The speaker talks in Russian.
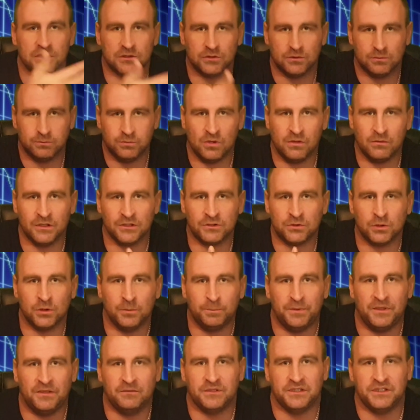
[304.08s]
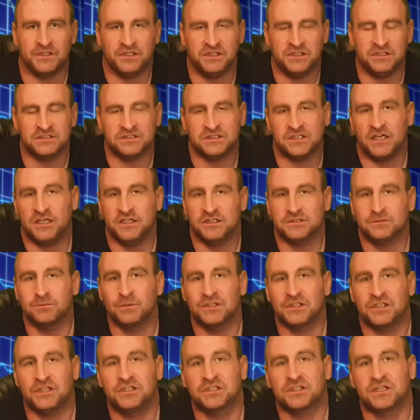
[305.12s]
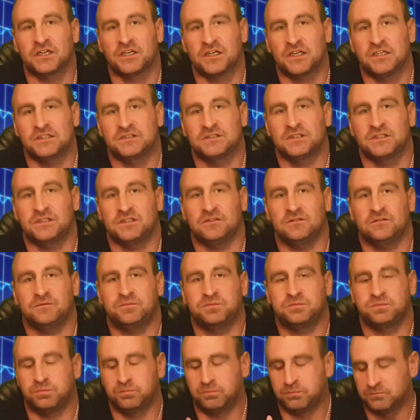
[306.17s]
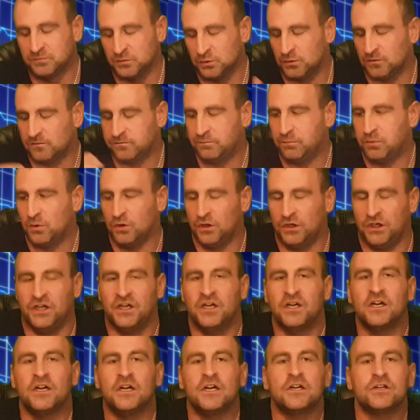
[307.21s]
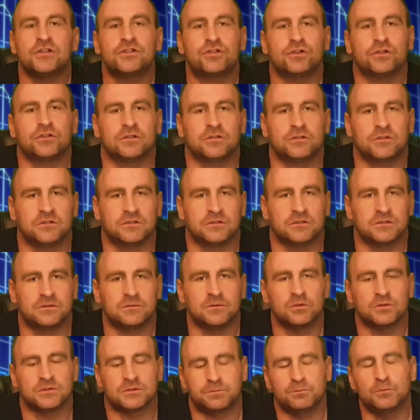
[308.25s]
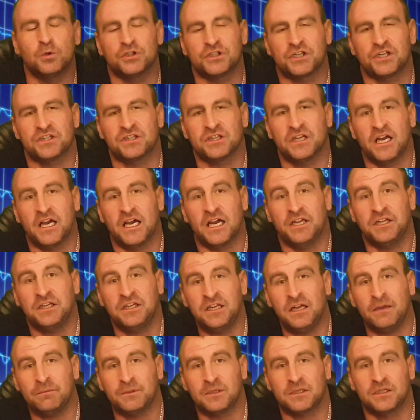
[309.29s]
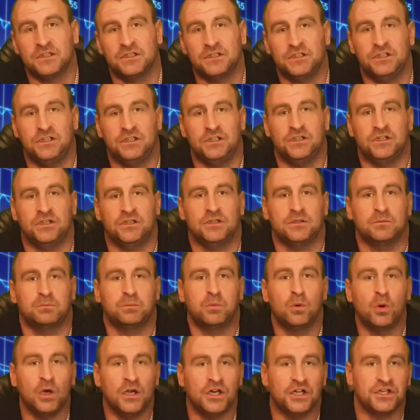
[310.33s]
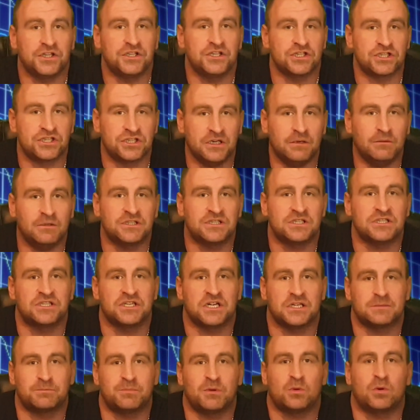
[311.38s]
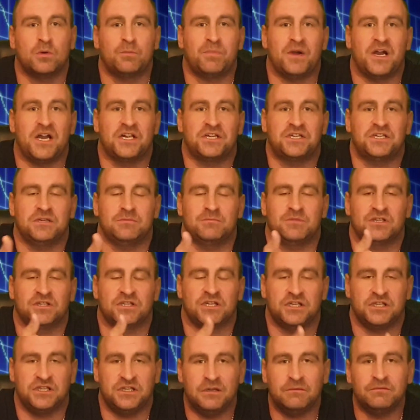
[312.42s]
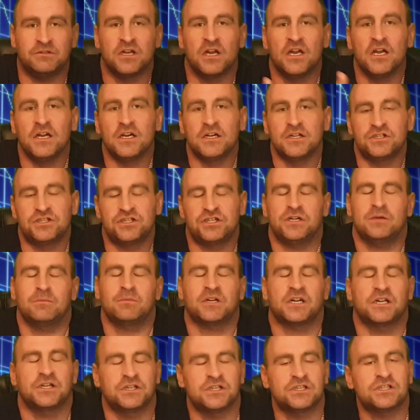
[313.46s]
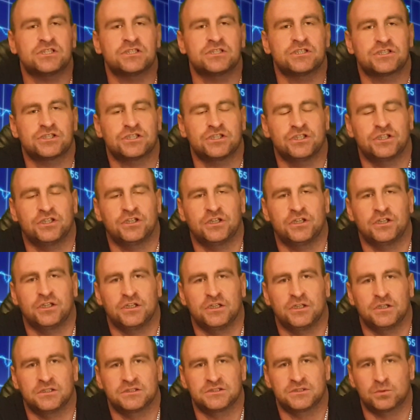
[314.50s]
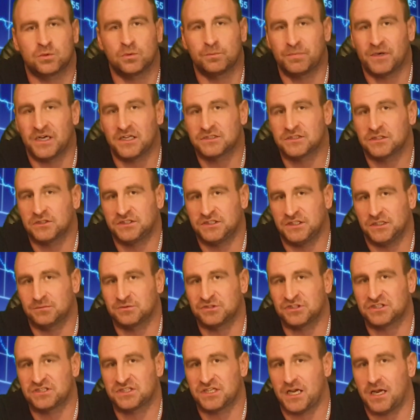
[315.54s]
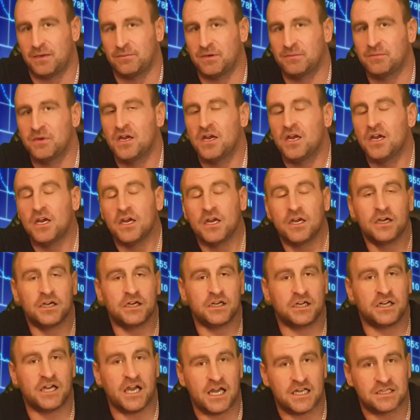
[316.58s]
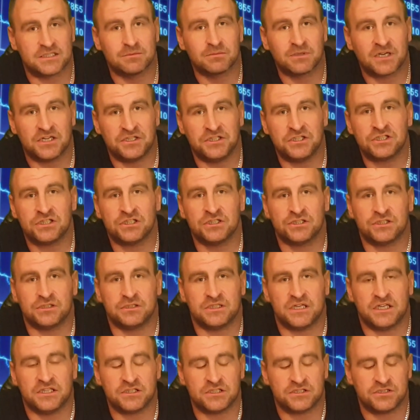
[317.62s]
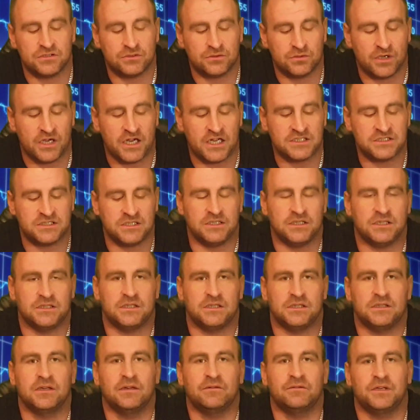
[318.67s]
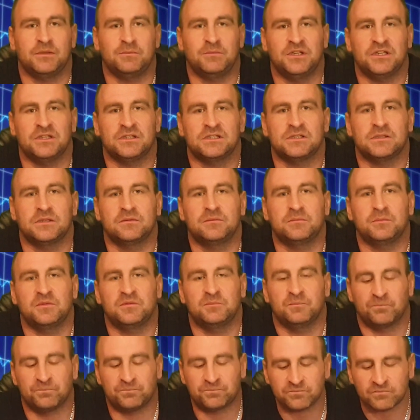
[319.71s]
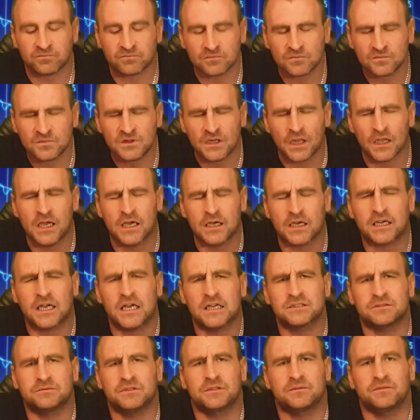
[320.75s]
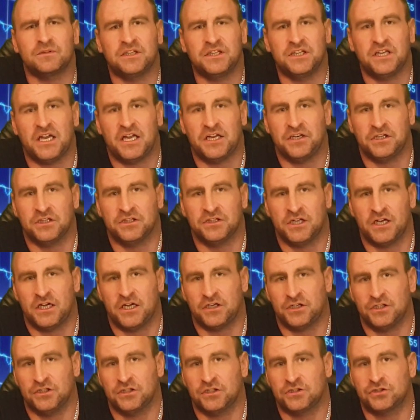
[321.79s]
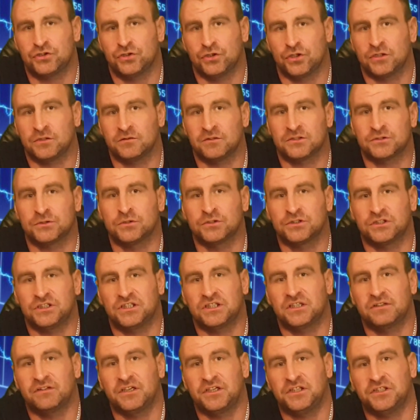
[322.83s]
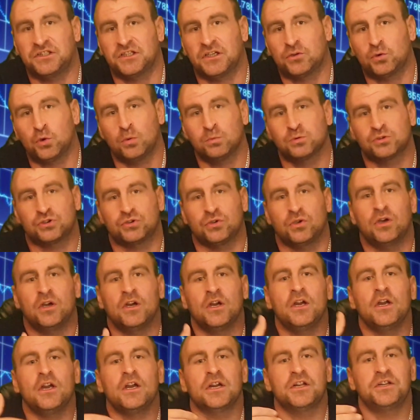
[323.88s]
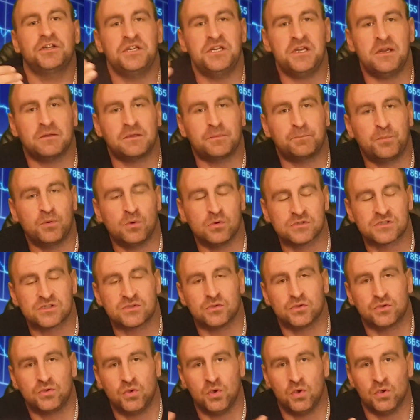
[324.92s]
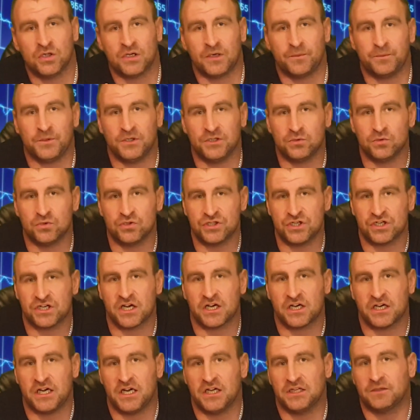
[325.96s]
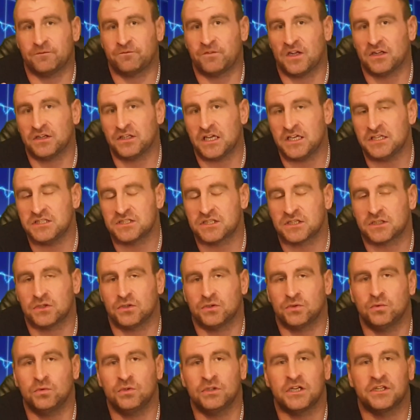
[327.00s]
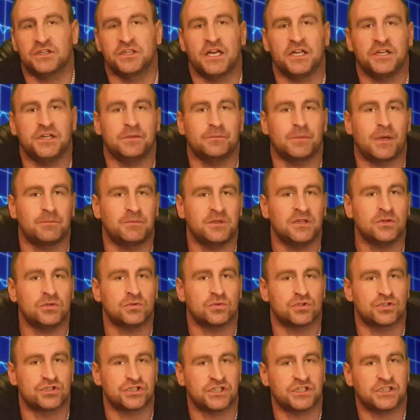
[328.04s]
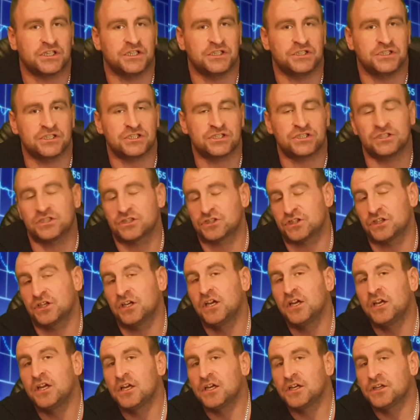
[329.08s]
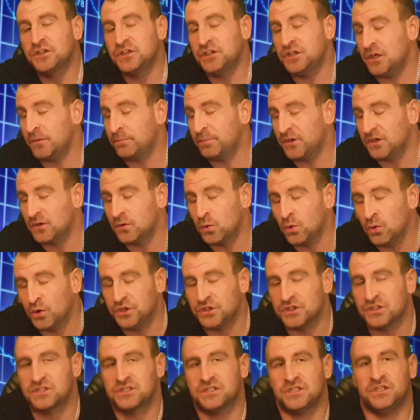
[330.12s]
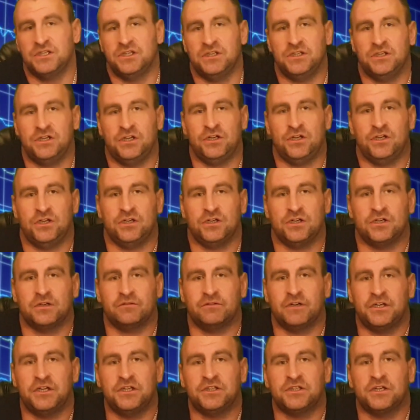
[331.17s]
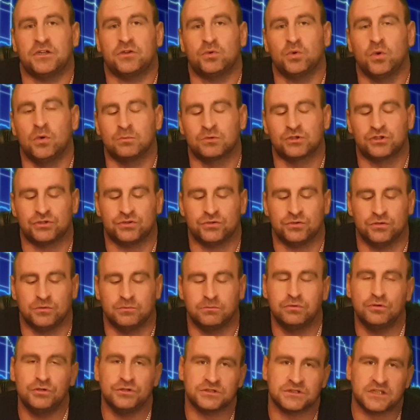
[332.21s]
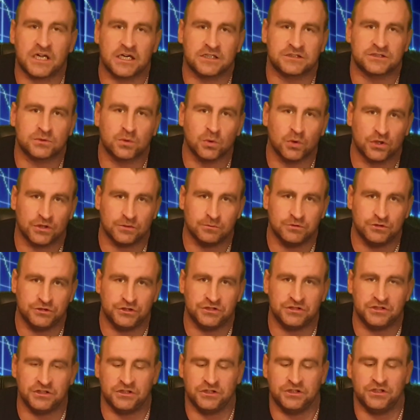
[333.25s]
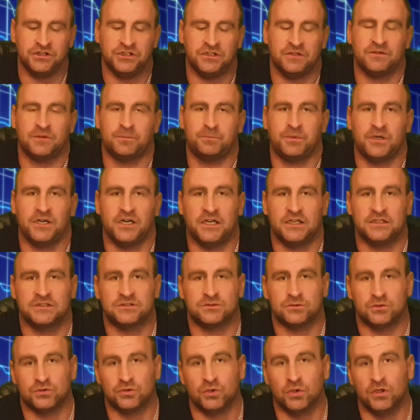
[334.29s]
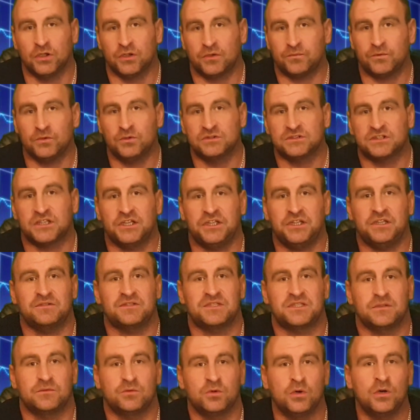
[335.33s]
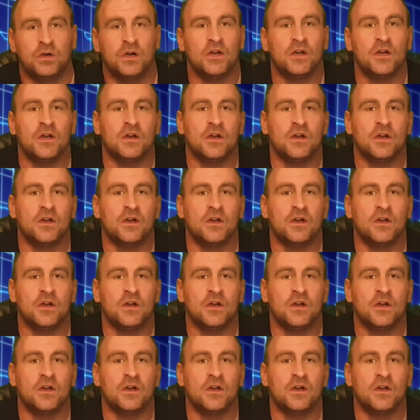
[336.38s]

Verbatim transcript: голубого топлива и стали смотреть как раз-таки ну, в поле, чё, ну, смотрят на нефть и более дешевле сейчас покупать именно нефть, чем, конечно же, закупаться тем же самым э, газом. Конечно же, эта ситуация одновременно оказывает влияние на рынок черного золота и говорить о том, что нет, по 100 долларов это уже какая-то фантастика, но ну, на данный момент уже, конечно же, не приходится. И говорить о том, что будет, как скоро будет э, нефть по 100 долларов, но ну, скорее всего,